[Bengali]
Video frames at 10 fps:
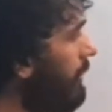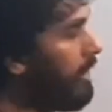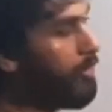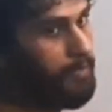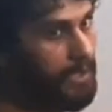
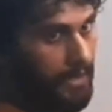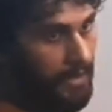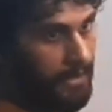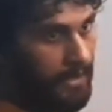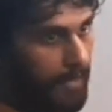অলরেডি লব্ধি
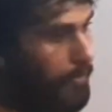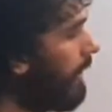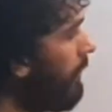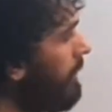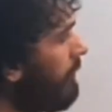এবং
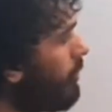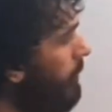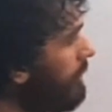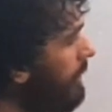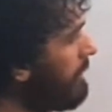এখন যেহেতু
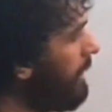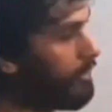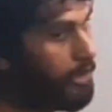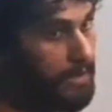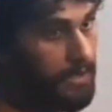সমান্তরাল
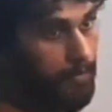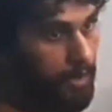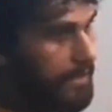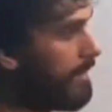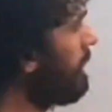স্থানান্তর বিধিতে
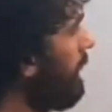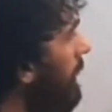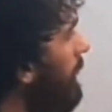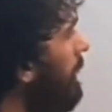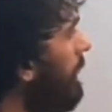বলা যাচ্ছে
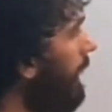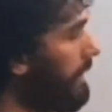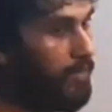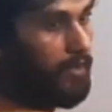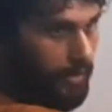
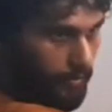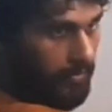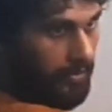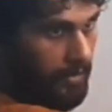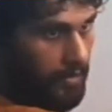এটাও কিউ
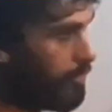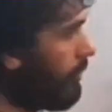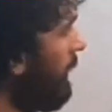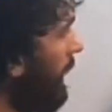সুতরাং